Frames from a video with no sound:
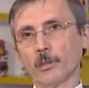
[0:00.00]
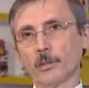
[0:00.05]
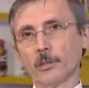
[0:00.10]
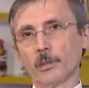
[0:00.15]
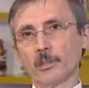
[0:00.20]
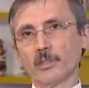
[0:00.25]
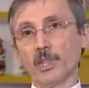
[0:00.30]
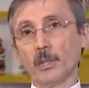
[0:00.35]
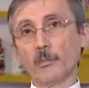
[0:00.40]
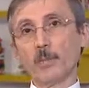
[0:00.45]

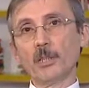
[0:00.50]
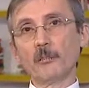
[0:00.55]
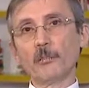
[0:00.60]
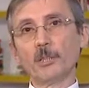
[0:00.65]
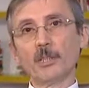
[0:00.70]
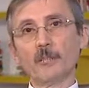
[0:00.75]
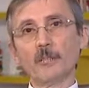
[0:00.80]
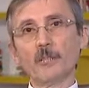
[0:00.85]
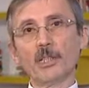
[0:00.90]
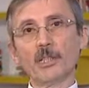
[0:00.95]
E, temel
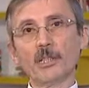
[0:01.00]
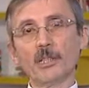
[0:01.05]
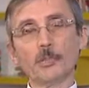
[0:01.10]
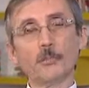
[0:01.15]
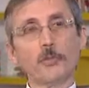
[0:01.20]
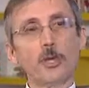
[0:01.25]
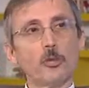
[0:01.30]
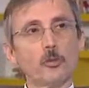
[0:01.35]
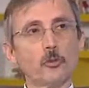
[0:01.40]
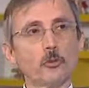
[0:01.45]
bilimlerden
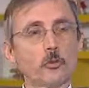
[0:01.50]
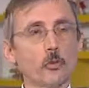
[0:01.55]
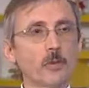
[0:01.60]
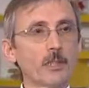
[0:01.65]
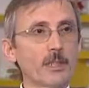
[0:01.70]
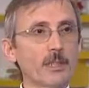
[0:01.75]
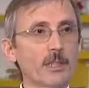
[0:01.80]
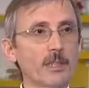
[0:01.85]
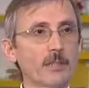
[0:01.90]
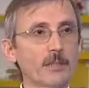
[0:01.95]
mezun
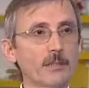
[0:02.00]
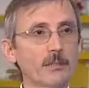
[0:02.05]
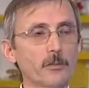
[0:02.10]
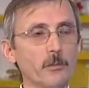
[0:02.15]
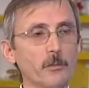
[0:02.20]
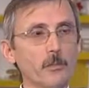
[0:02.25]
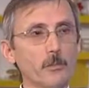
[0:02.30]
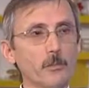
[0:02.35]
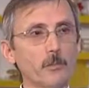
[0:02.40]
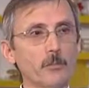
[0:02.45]
olanların
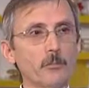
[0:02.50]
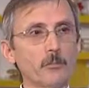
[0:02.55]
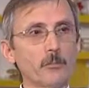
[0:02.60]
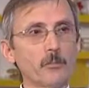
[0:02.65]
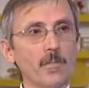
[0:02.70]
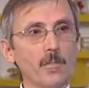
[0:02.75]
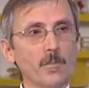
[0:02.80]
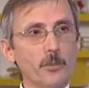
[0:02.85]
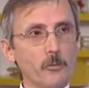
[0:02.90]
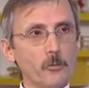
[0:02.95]

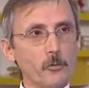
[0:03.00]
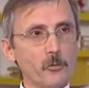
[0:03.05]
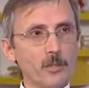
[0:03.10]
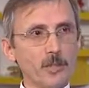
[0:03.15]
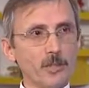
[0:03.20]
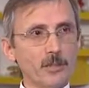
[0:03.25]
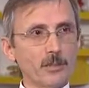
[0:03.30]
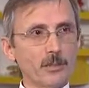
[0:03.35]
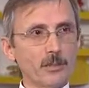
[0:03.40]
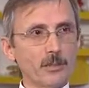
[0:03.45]
belli
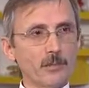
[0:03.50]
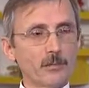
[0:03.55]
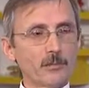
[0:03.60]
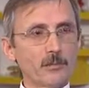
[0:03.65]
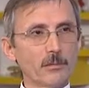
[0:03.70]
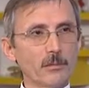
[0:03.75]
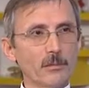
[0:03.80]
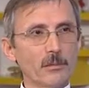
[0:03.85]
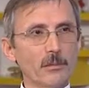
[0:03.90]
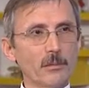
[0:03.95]
ücretinin
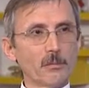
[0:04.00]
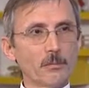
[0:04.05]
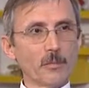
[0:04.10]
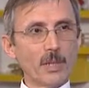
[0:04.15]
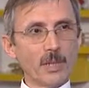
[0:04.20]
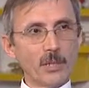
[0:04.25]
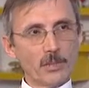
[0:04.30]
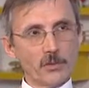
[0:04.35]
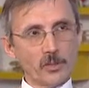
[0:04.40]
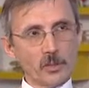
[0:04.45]

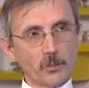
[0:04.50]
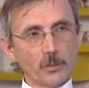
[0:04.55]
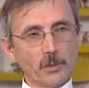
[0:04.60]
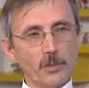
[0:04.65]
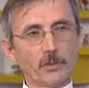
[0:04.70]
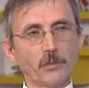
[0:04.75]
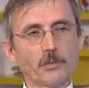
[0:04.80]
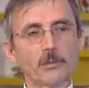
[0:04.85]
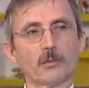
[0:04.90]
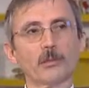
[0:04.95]
belli
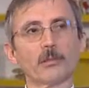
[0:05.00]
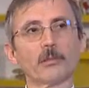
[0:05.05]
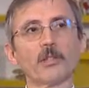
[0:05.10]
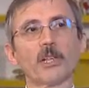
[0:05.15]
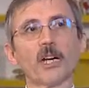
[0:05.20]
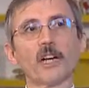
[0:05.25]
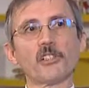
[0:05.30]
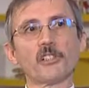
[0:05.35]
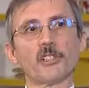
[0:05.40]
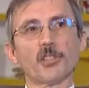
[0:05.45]
kısmının
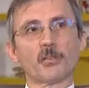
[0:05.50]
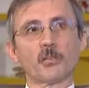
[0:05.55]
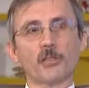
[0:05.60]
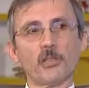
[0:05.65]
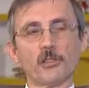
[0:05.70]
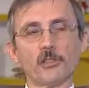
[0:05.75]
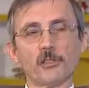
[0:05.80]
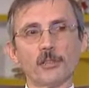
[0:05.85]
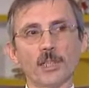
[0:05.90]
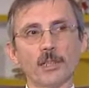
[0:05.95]

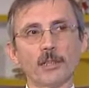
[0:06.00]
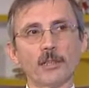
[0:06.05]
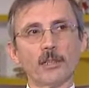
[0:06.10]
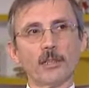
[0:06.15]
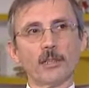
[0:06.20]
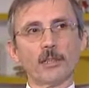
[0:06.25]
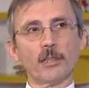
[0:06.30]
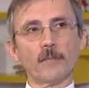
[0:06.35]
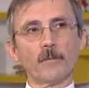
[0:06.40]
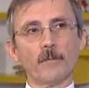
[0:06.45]
karşılanması var
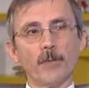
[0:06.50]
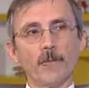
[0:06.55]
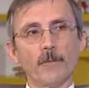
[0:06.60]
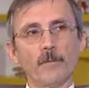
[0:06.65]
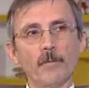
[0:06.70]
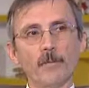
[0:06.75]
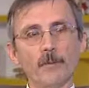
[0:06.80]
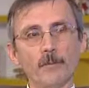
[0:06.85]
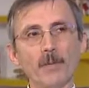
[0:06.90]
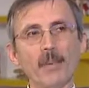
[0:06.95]

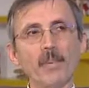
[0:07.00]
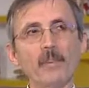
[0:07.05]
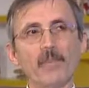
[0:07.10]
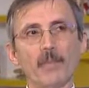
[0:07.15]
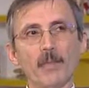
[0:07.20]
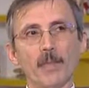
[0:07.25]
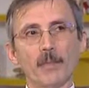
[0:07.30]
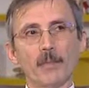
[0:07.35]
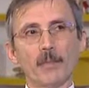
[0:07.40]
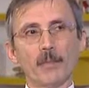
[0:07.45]
ve
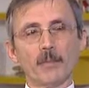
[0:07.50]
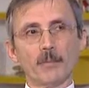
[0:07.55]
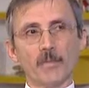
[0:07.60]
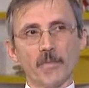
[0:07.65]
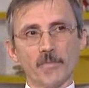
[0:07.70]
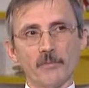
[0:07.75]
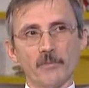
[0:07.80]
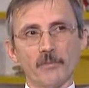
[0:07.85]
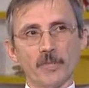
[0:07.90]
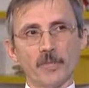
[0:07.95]
benzer
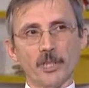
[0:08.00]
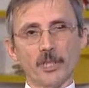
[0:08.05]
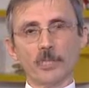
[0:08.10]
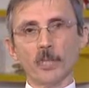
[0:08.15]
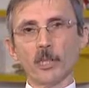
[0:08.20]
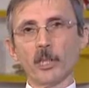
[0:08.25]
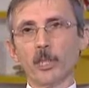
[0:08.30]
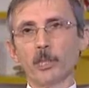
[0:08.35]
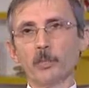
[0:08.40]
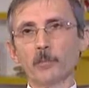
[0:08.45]
teşvikler.
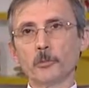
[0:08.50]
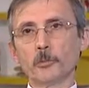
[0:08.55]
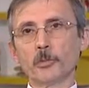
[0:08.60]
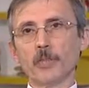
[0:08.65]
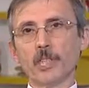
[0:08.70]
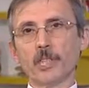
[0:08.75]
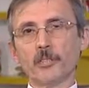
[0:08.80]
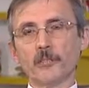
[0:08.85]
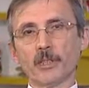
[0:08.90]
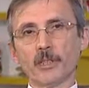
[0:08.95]
Bu
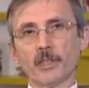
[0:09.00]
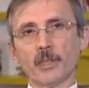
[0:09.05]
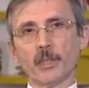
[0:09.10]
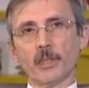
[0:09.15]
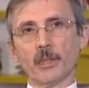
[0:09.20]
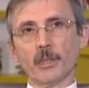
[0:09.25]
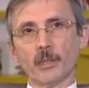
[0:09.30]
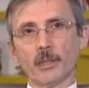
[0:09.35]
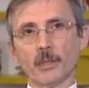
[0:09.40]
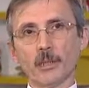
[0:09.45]

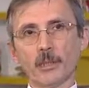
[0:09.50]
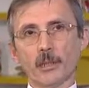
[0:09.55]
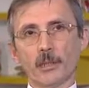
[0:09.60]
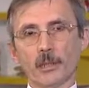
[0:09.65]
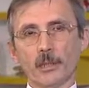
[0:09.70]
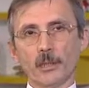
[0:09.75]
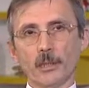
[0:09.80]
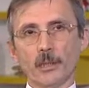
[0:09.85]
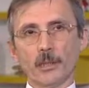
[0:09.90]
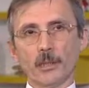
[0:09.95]
teşvikleri
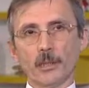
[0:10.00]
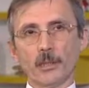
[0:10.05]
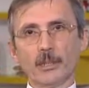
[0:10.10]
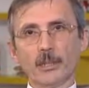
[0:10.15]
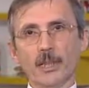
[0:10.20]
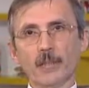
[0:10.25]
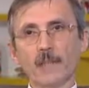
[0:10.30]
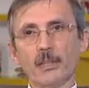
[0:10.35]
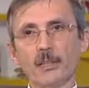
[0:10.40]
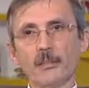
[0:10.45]

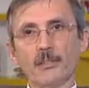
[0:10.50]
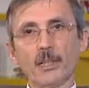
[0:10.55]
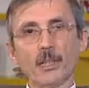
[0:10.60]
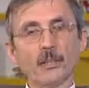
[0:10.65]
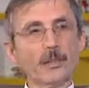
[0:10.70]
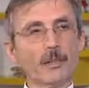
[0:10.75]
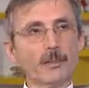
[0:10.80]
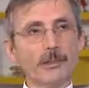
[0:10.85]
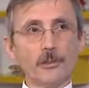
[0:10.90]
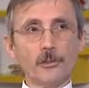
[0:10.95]
devlet
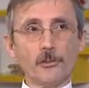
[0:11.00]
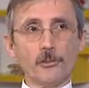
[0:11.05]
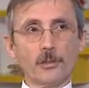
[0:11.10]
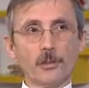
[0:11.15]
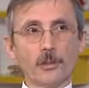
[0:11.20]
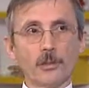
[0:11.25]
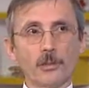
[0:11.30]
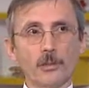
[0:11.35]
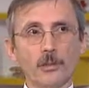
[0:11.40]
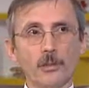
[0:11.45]
sağladığı
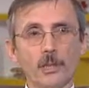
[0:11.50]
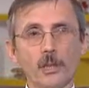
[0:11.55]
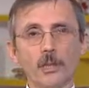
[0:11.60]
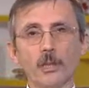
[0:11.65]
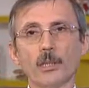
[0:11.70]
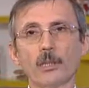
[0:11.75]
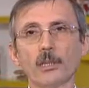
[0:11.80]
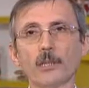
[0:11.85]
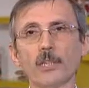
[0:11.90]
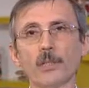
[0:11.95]
için
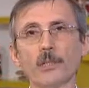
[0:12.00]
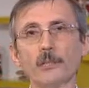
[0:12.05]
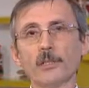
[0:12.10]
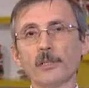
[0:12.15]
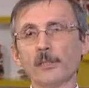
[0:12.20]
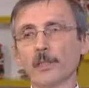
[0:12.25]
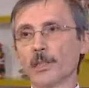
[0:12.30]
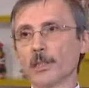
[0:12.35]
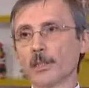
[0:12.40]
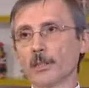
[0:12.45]

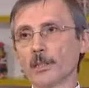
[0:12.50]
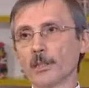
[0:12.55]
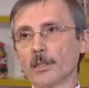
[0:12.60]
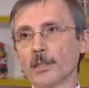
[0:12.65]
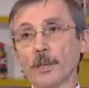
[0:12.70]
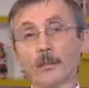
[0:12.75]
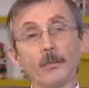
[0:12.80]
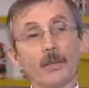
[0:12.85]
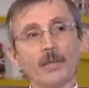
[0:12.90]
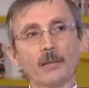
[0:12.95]
yapılacak
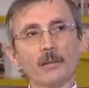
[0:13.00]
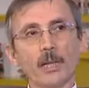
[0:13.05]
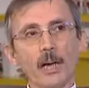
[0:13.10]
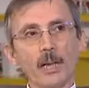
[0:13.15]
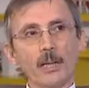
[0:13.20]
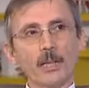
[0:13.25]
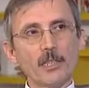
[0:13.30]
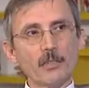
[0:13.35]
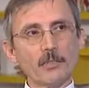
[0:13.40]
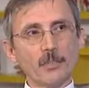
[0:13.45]
yapılan
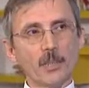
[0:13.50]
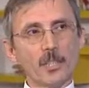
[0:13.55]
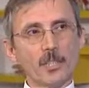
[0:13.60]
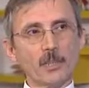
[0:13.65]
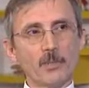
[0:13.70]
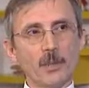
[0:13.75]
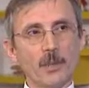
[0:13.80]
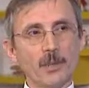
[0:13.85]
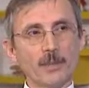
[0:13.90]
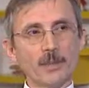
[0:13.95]
ARGE
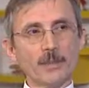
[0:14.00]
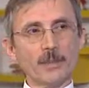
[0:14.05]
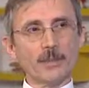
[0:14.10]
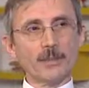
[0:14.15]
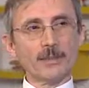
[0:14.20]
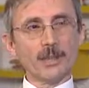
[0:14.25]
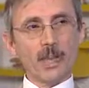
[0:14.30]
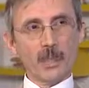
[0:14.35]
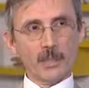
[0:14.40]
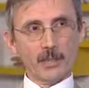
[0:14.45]
çalışmalarının da
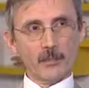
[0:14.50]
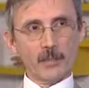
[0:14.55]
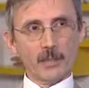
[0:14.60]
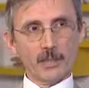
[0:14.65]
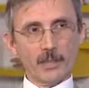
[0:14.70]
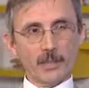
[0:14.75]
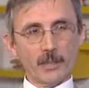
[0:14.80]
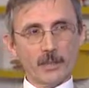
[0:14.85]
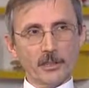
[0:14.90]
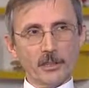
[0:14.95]
takibi
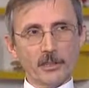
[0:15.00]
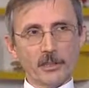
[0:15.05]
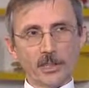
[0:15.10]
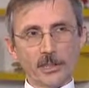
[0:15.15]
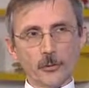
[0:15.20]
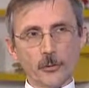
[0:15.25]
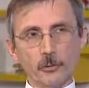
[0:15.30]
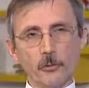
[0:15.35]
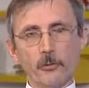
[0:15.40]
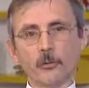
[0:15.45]

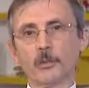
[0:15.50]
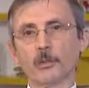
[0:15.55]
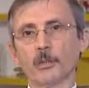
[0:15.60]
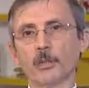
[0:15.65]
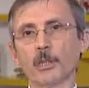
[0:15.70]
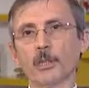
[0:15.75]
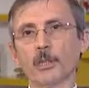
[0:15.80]
gerekiyor.